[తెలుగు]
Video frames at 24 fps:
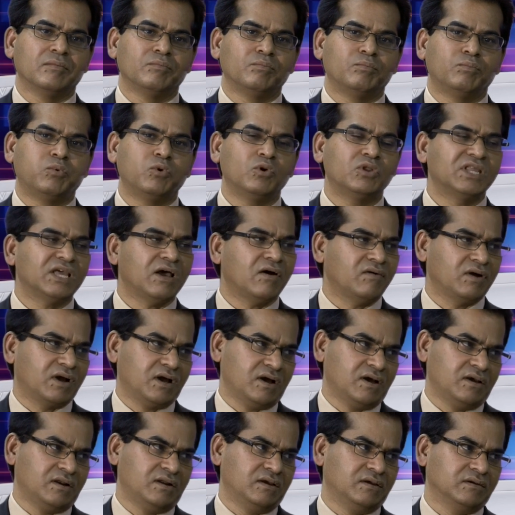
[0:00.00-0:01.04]
పూర్తి
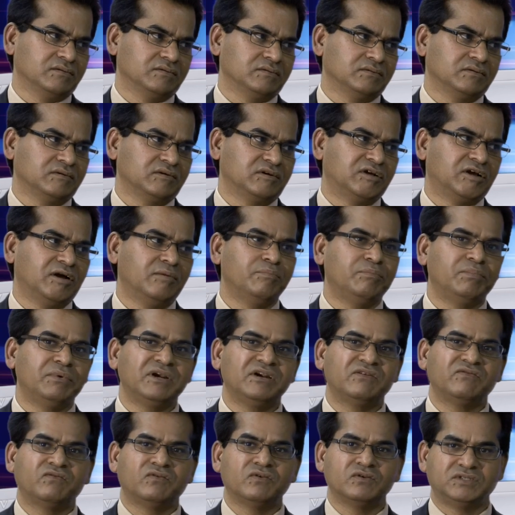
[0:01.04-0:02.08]
అవగాహన
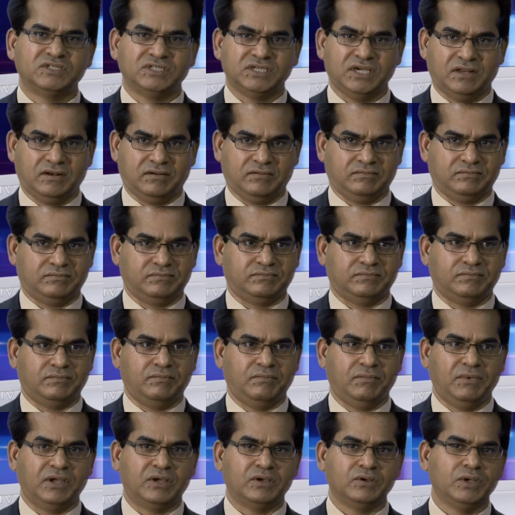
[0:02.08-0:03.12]
కంప్లీట్ ఫుడ్ చైన్
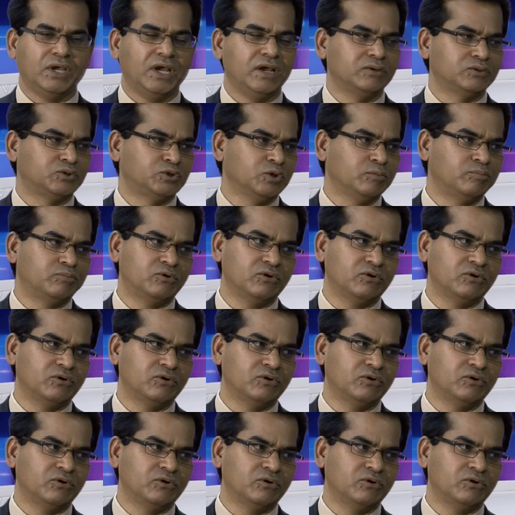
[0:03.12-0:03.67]
మీకు ఏ సూప్ టు